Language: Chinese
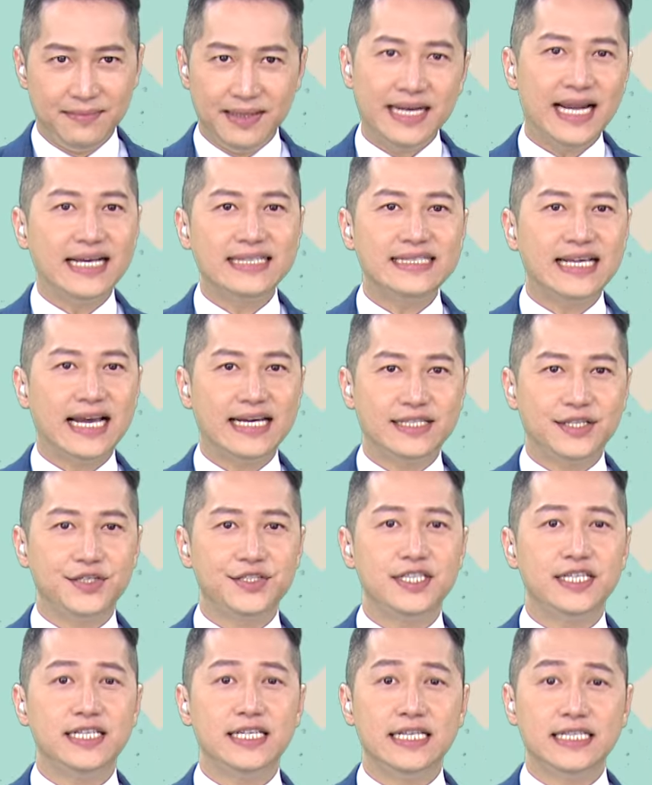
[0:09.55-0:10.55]
明仔载就
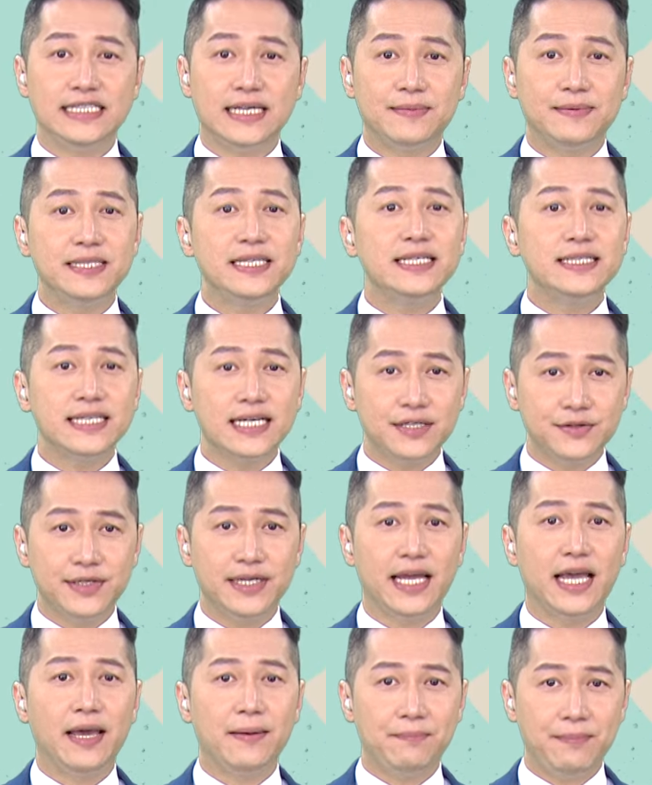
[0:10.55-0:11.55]
是二十四节气
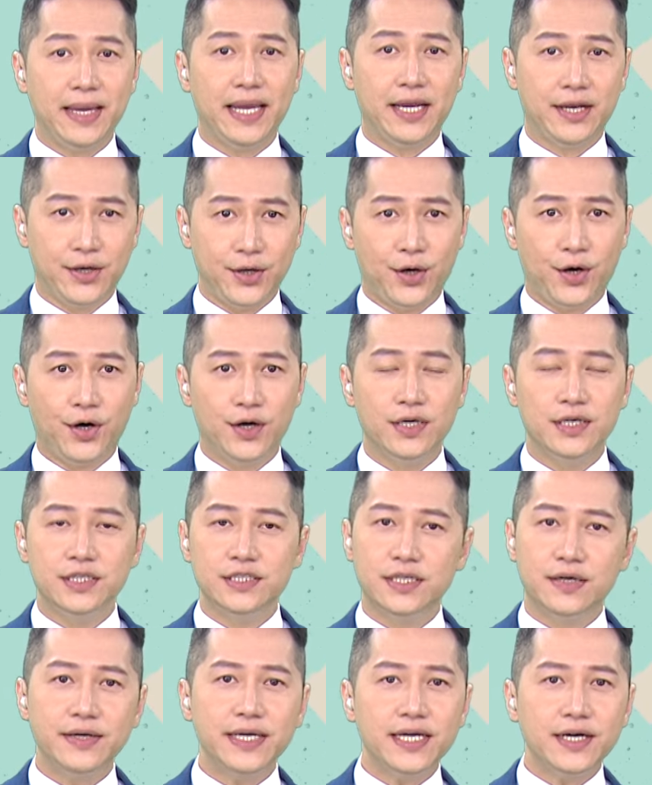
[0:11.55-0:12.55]
的白露，
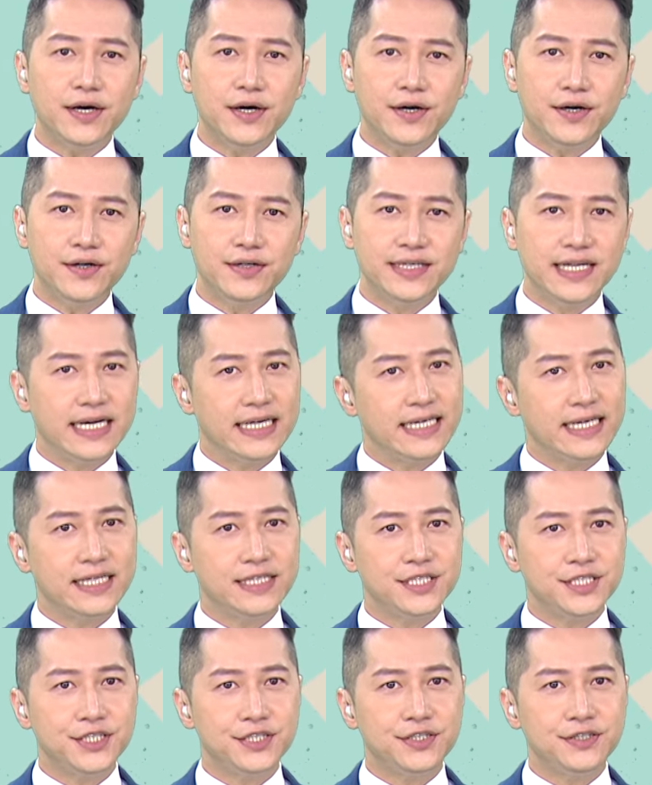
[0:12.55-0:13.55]
俗语讲“龙
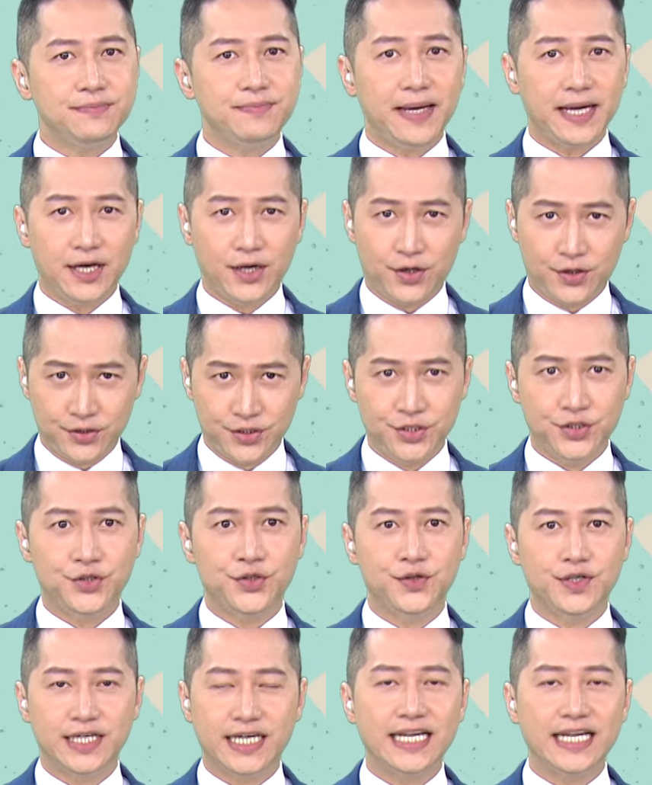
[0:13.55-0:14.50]
卷秋，白露幽”。